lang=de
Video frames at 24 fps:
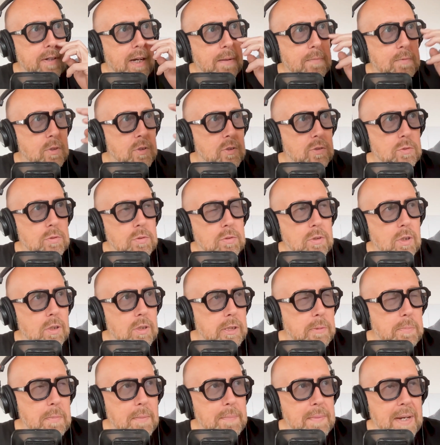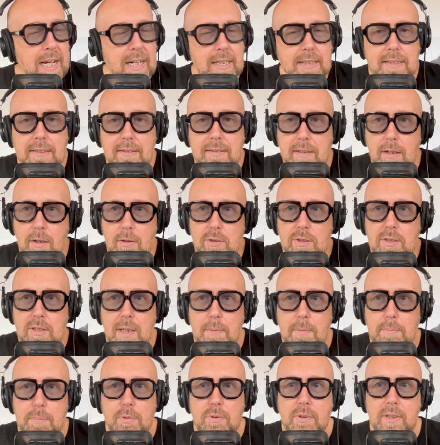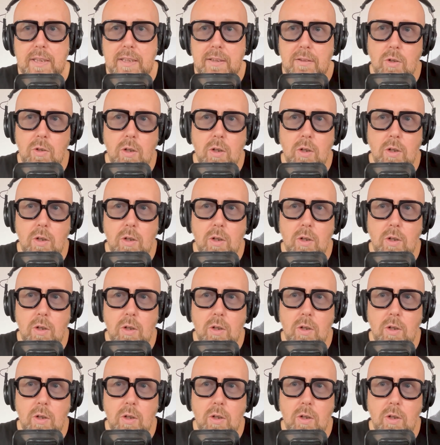wir haben noch so noch nicht mal mehr 18.000 Apotheken,